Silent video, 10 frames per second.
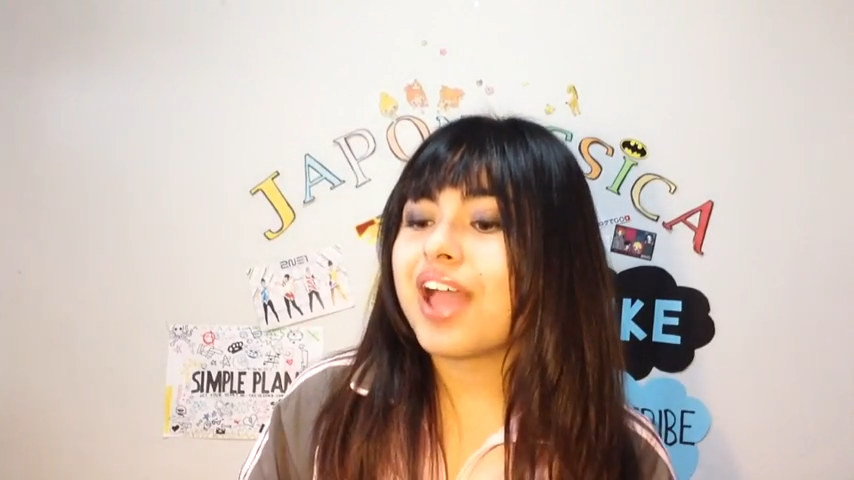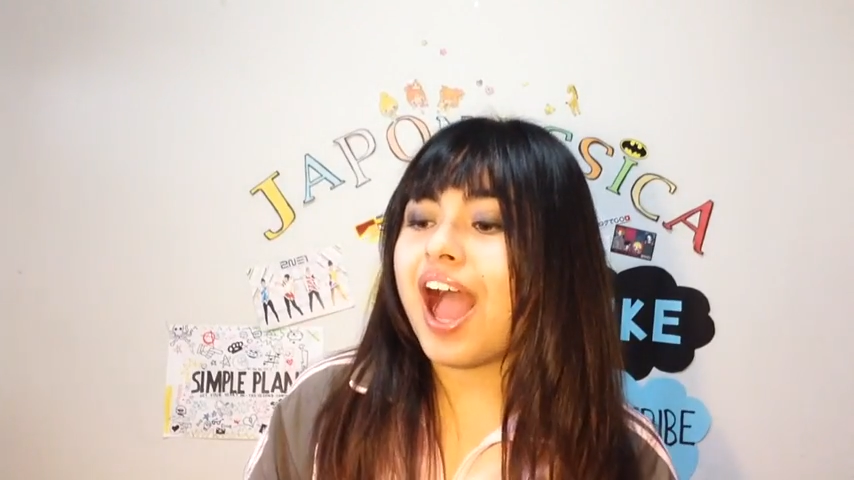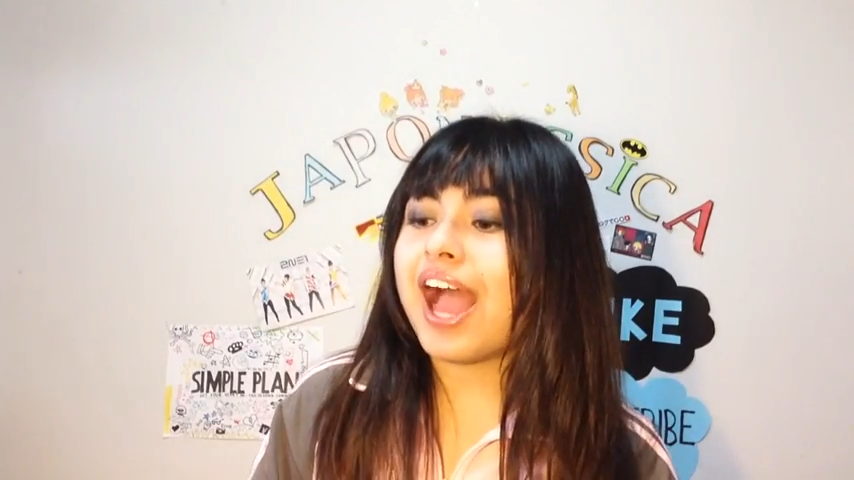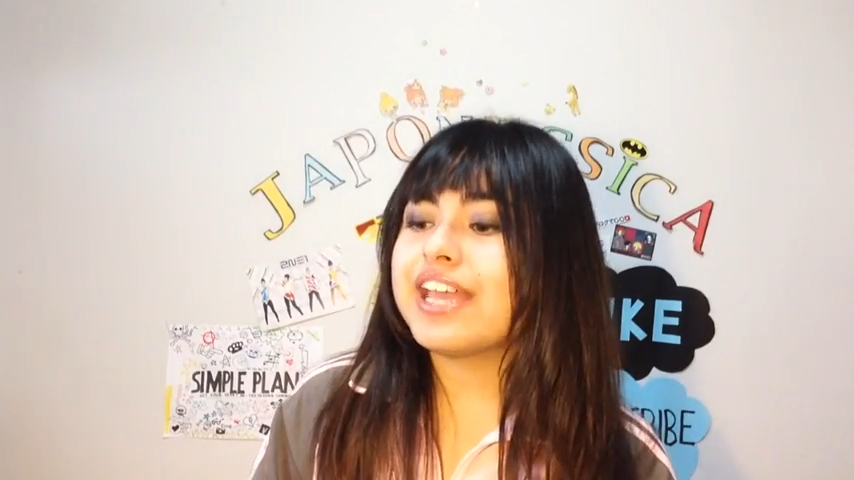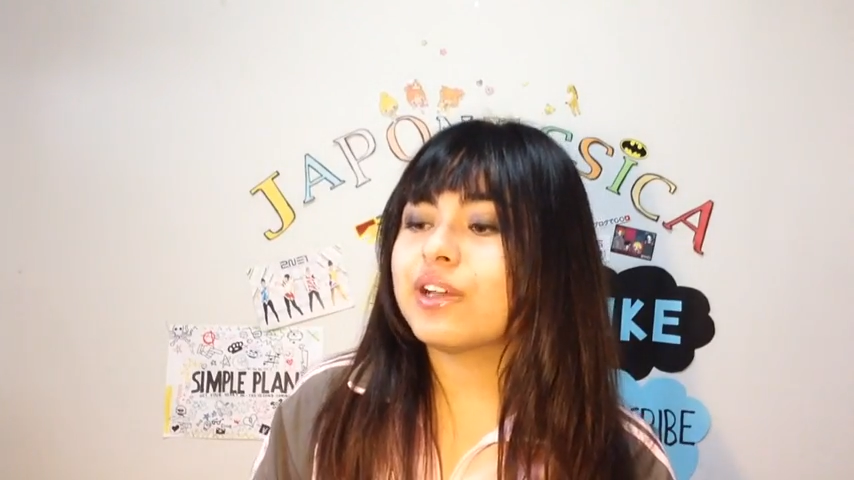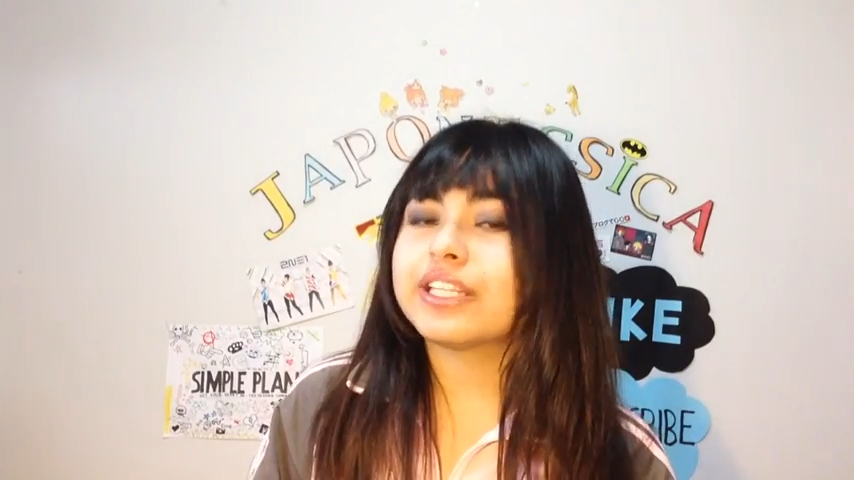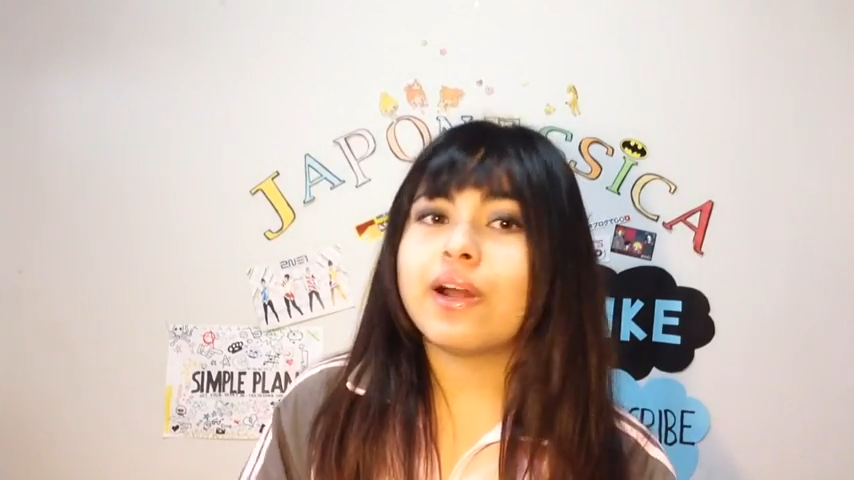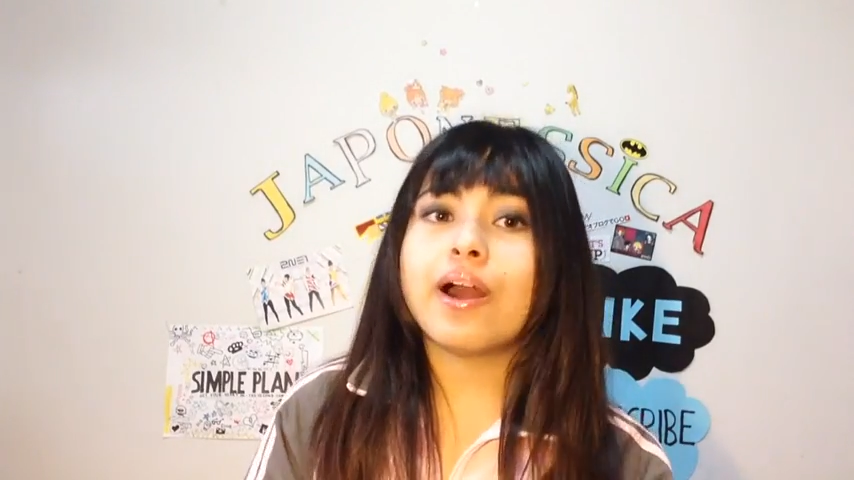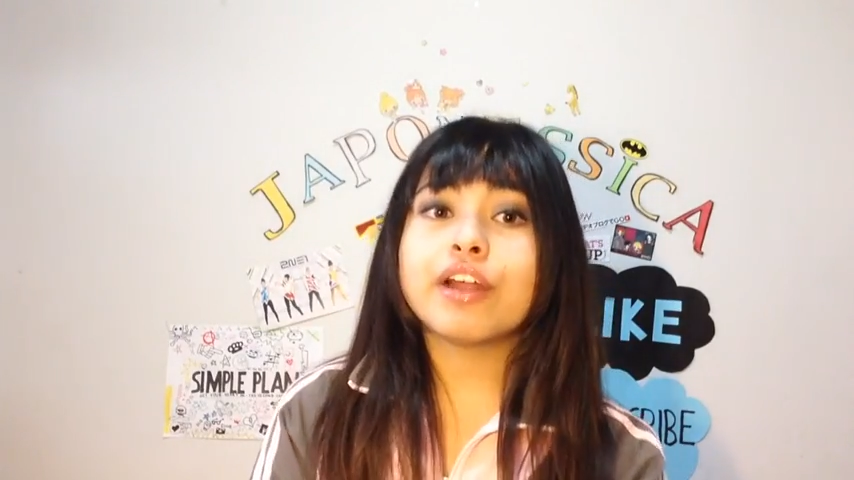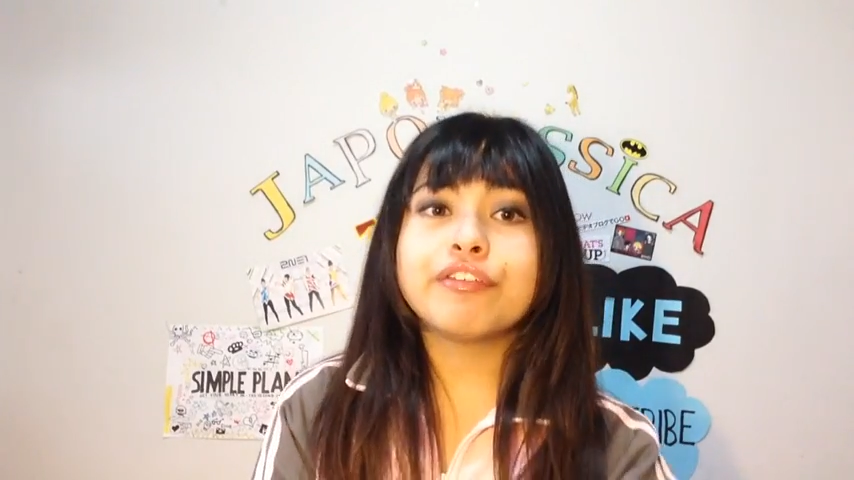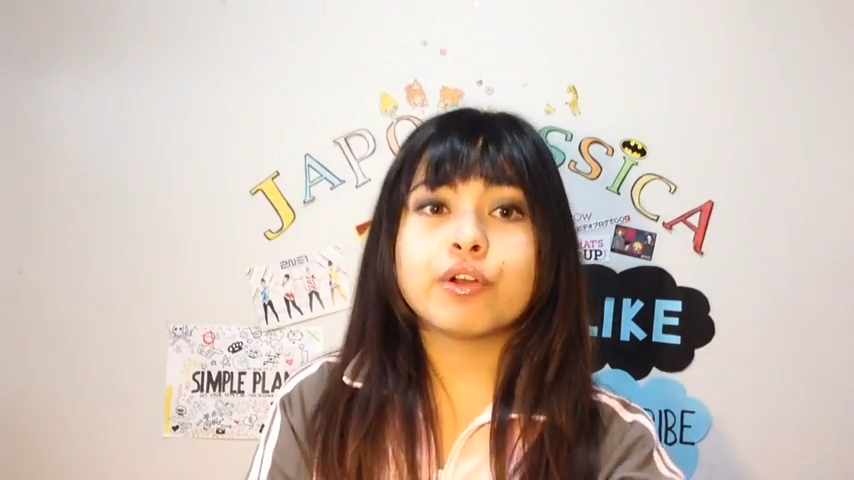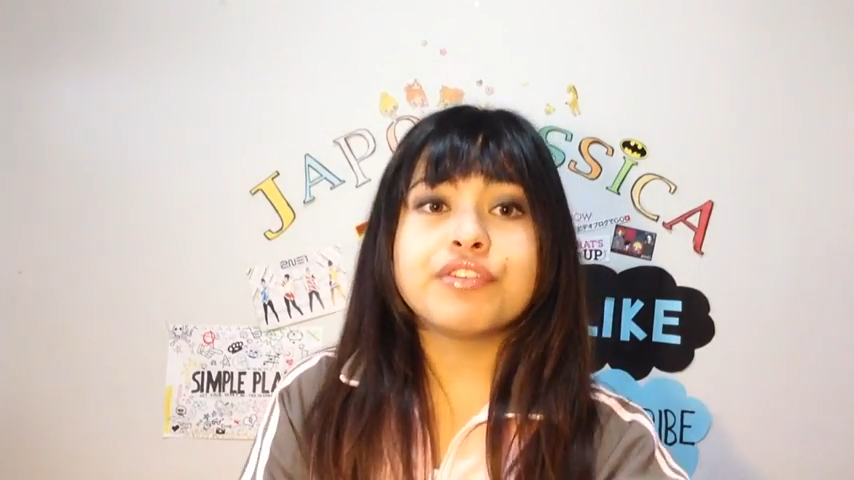aí outra hora eu fico